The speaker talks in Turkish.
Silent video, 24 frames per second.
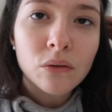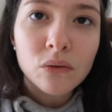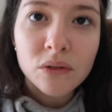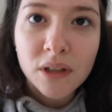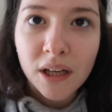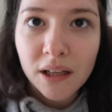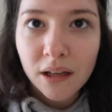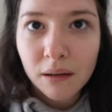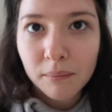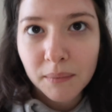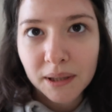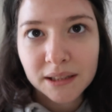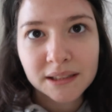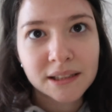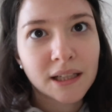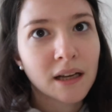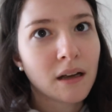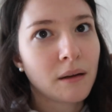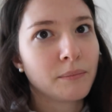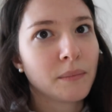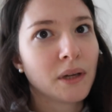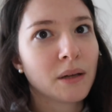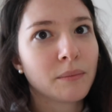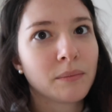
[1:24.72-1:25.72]
üzerine
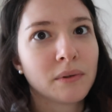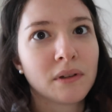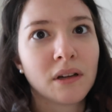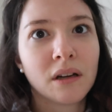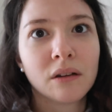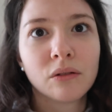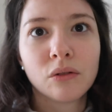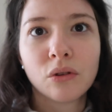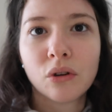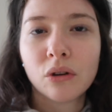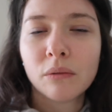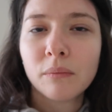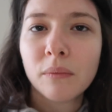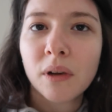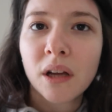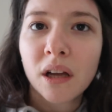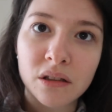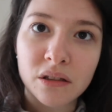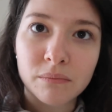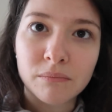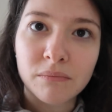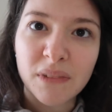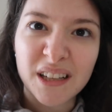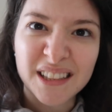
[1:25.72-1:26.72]
maske yapmayı planlıyorum.
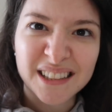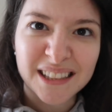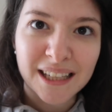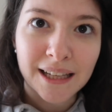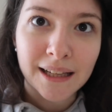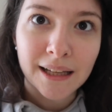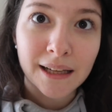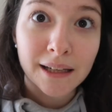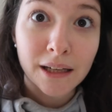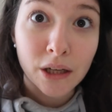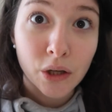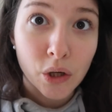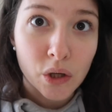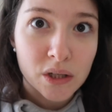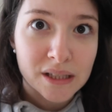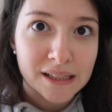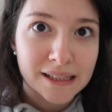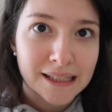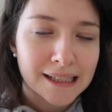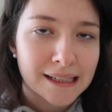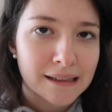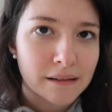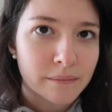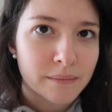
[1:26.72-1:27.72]
Şimdi maskeleri de
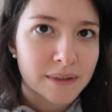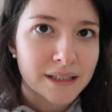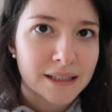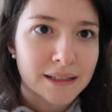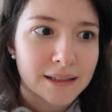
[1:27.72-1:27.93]
gösteririm